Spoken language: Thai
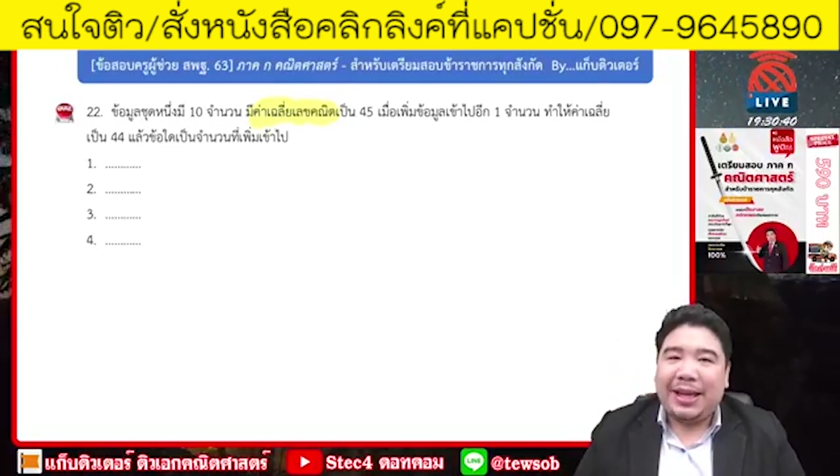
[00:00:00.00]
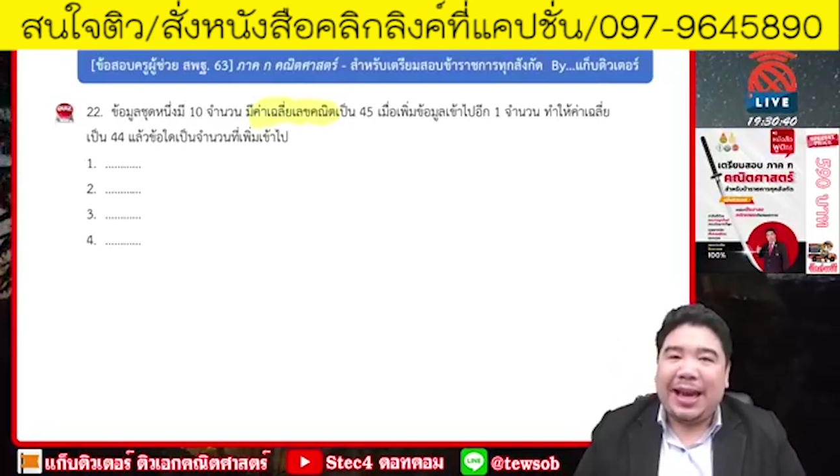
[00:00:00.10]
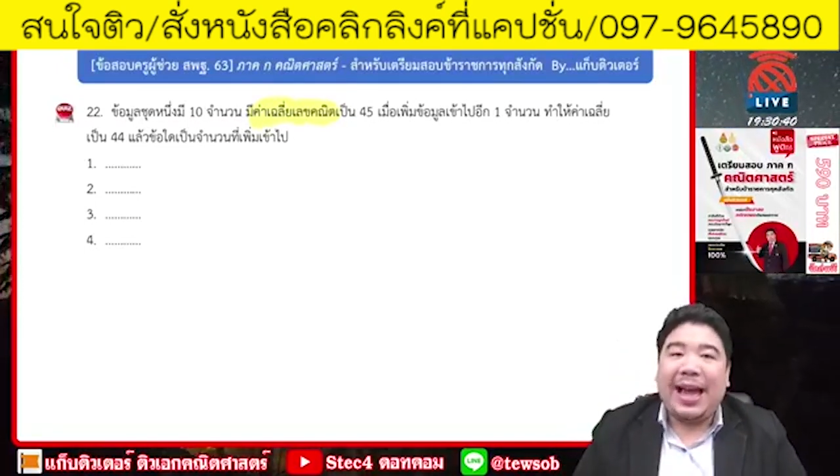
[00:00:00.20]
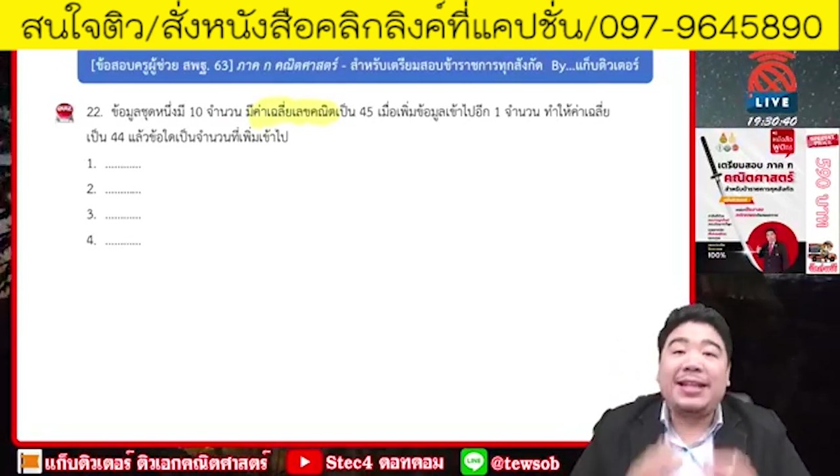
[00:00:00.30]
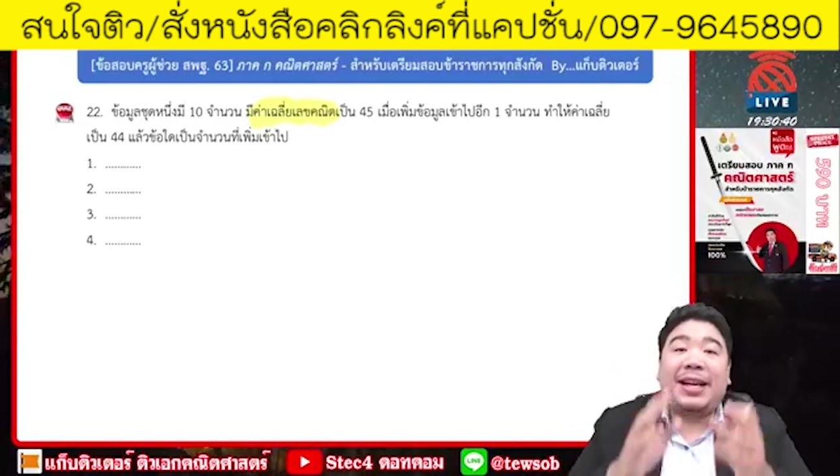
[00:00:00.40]

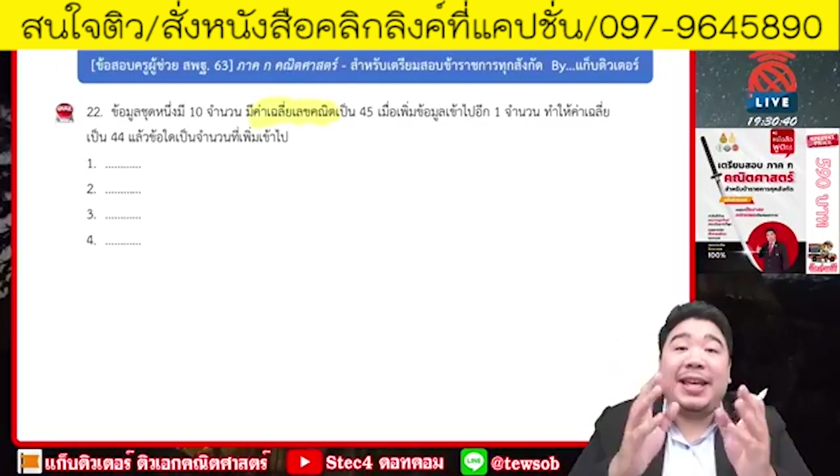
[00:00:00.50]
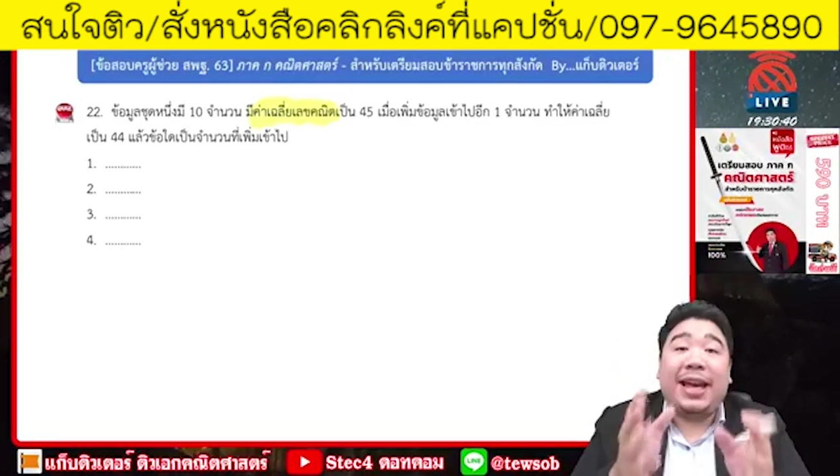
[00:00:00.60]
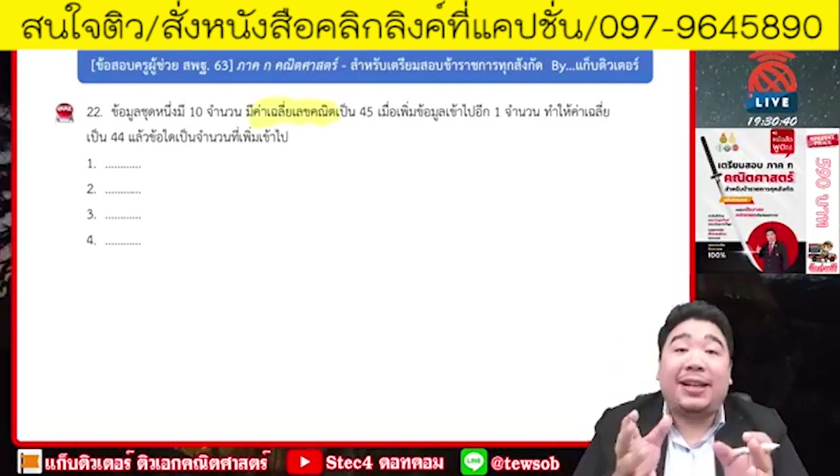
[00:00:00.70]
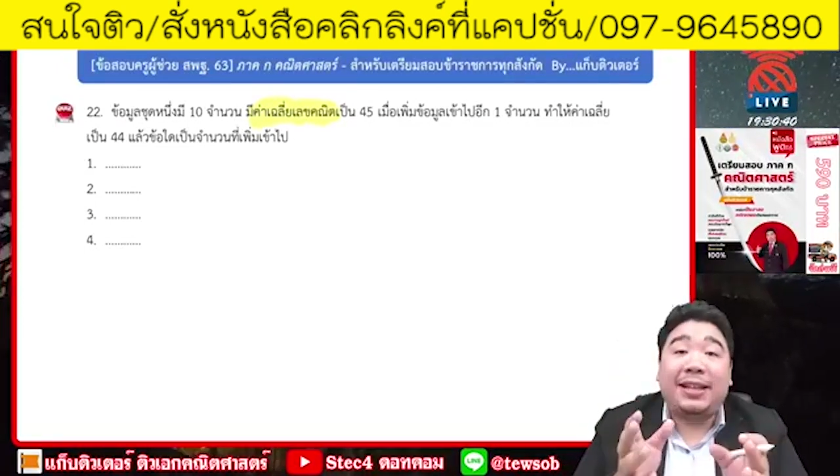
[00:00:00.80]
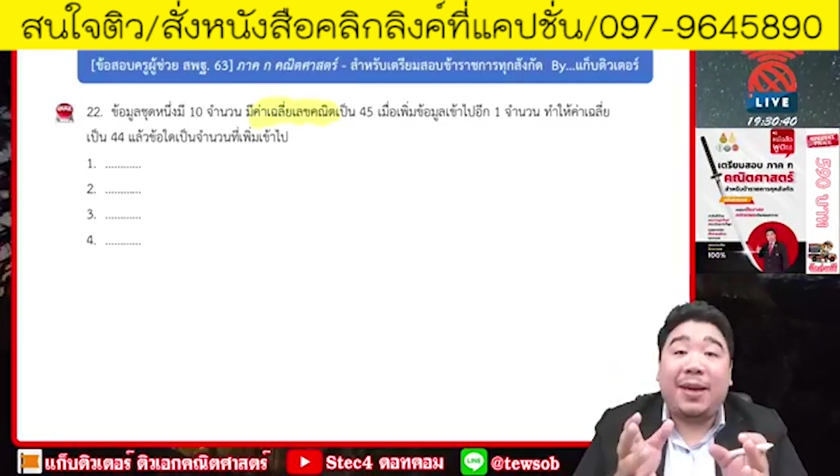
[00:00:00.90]
ค่าเฉลี่ย
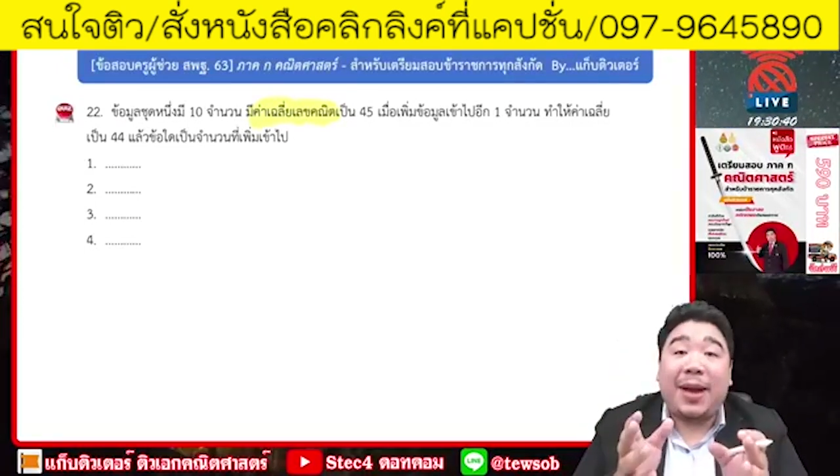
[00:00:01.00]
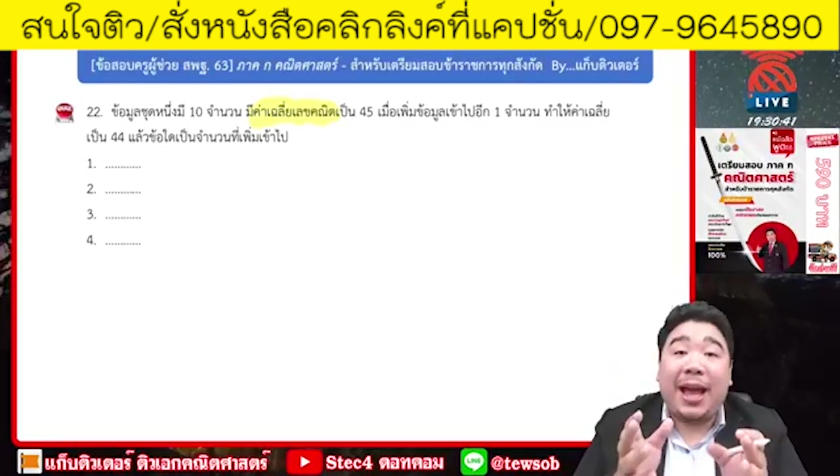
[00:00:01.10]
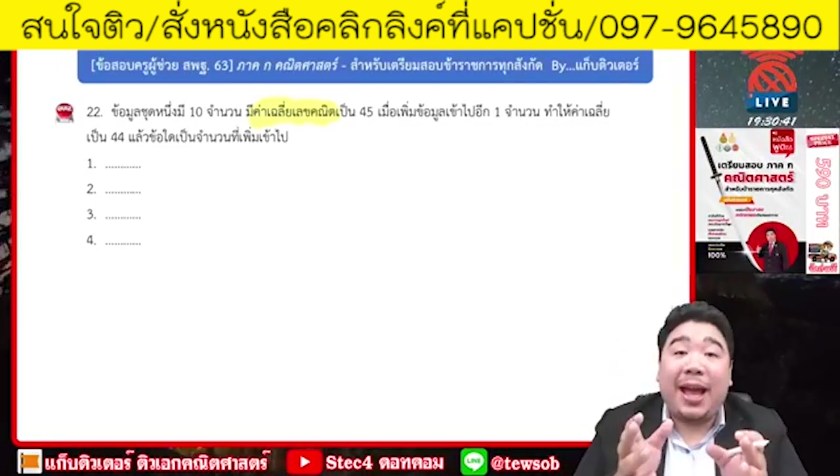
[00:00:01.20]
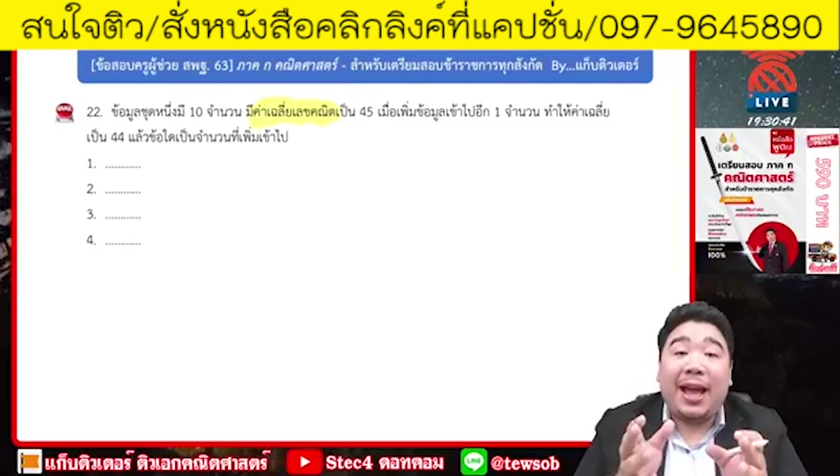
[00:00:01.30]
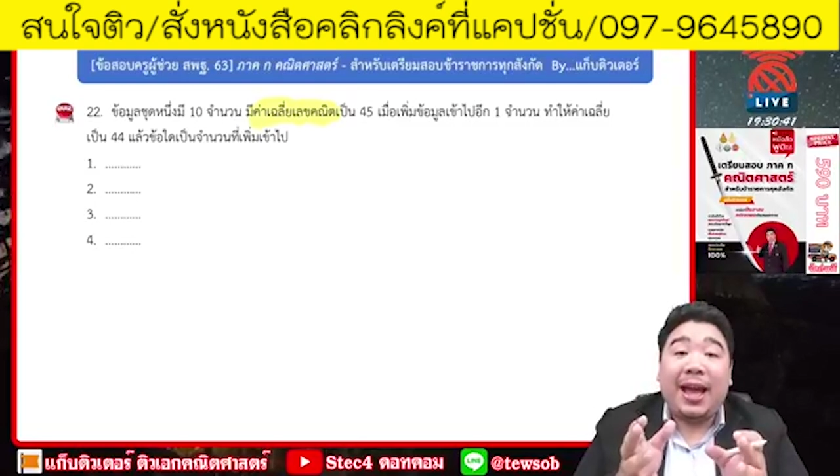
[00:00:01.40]
คือทำไงฮะ